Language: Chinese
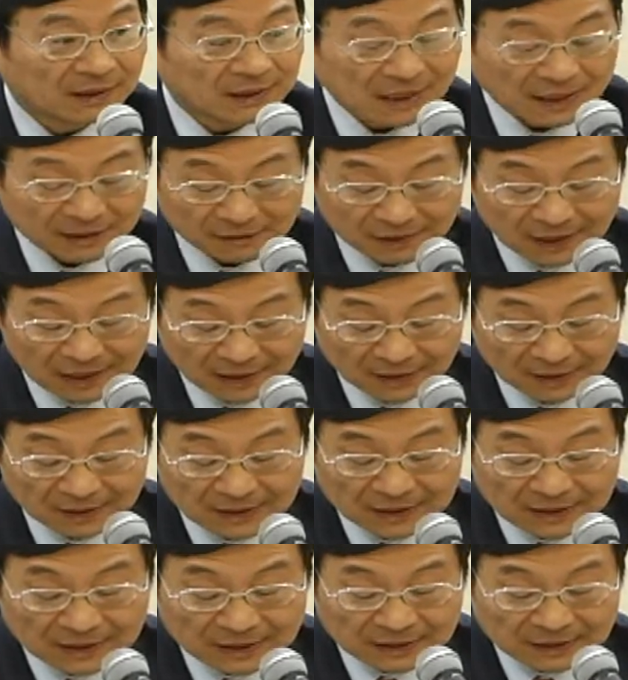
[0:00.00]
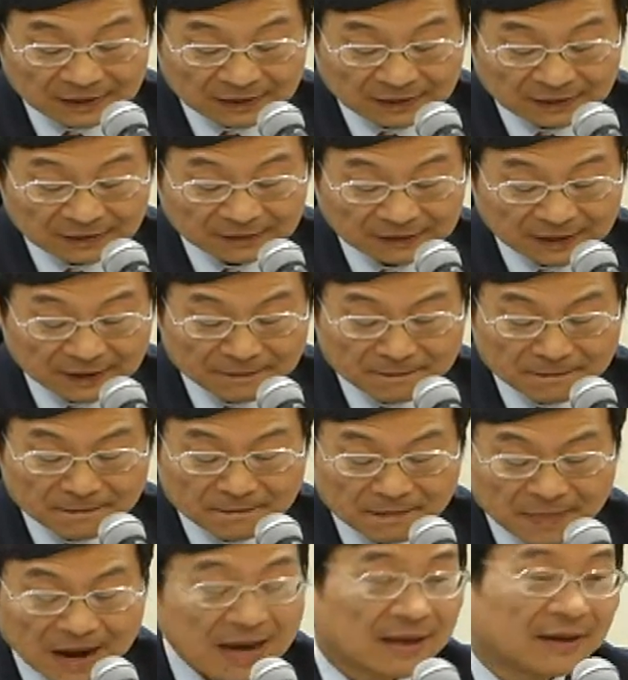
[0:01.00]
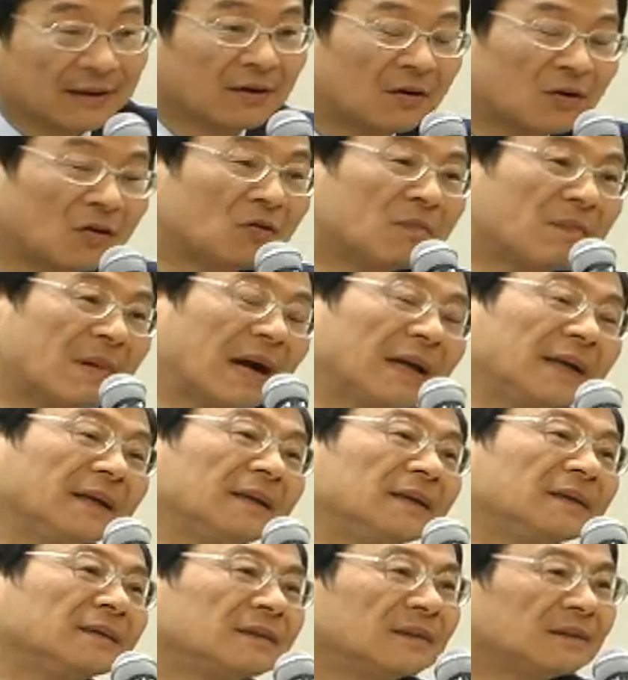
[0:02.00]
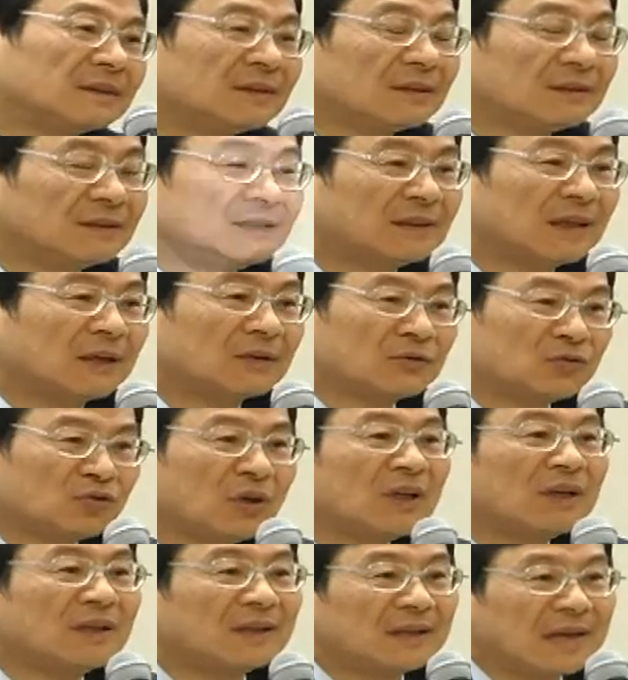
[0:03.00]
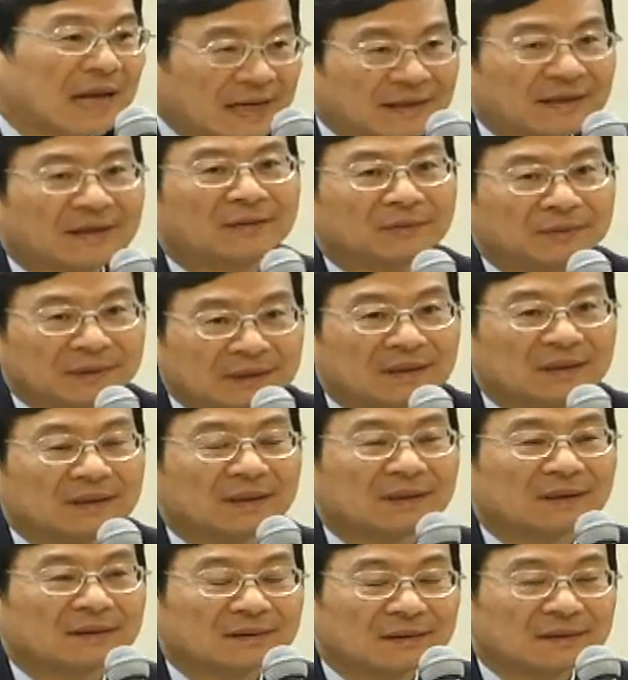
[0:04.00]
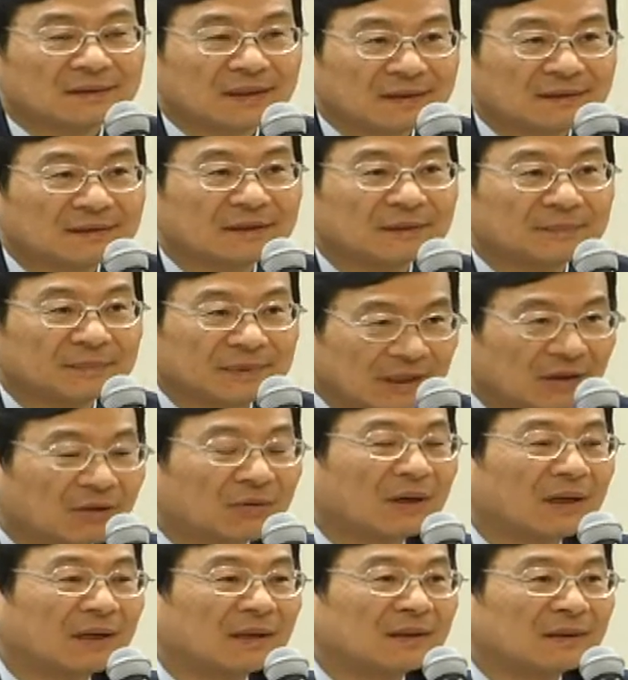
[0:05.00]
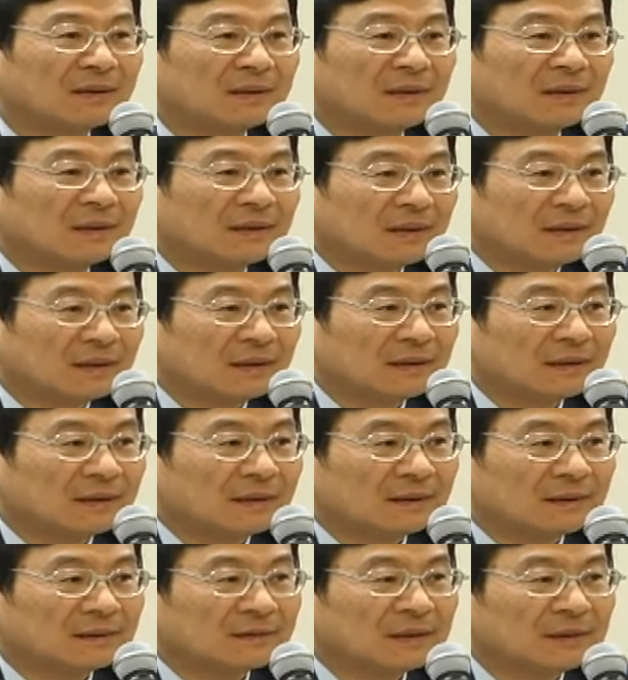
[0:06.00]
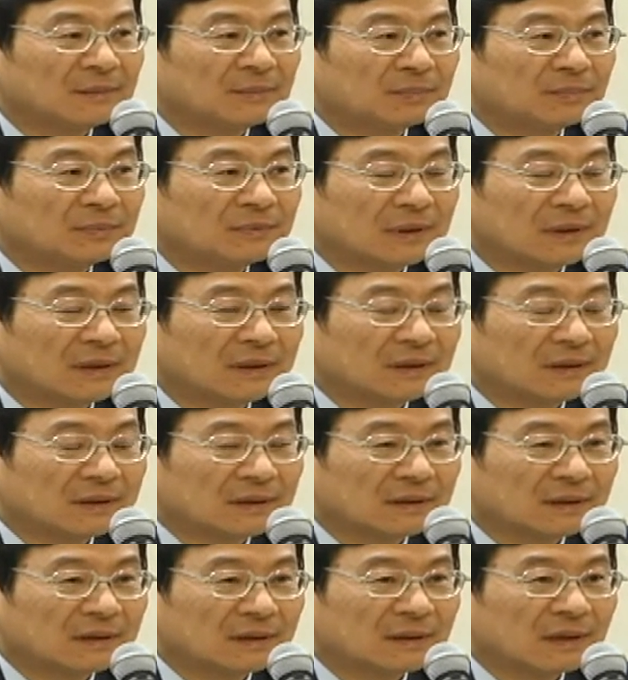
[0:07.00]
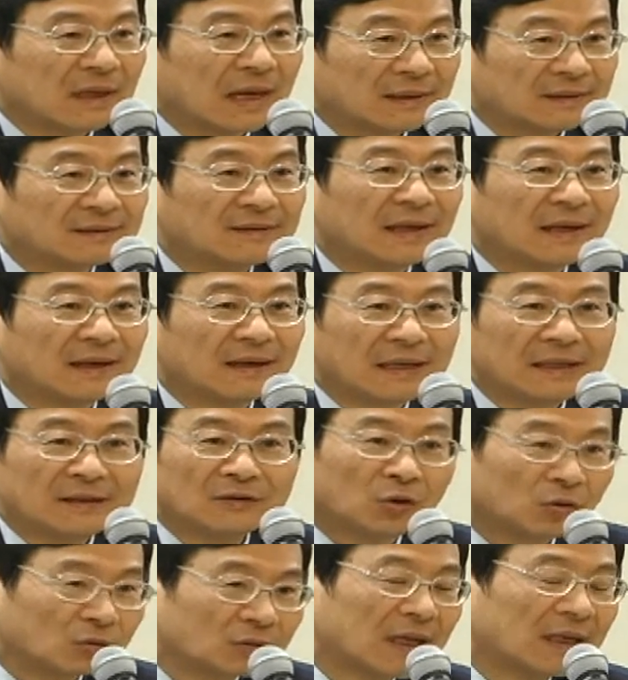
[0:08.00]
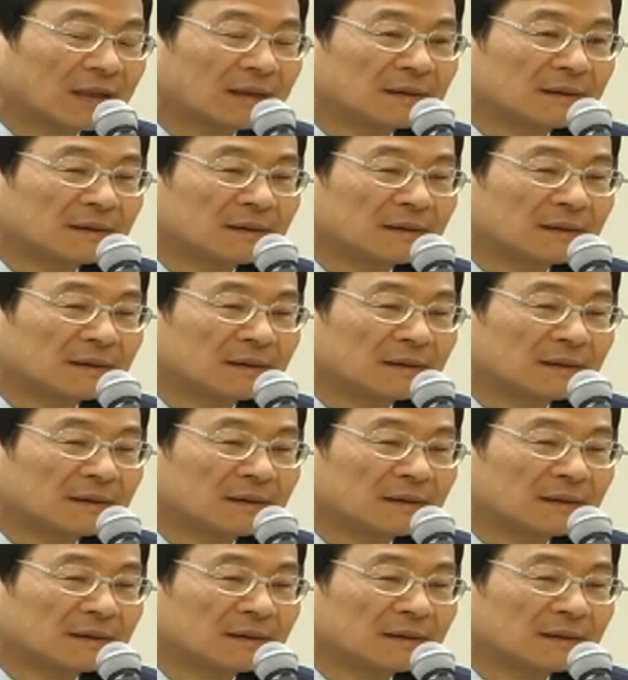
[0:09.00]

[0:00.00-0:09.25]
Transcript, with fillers: 开放先卖后买，这涉及到券的来源的问题，这牵涉比较广。呃，这这个还是要来从长。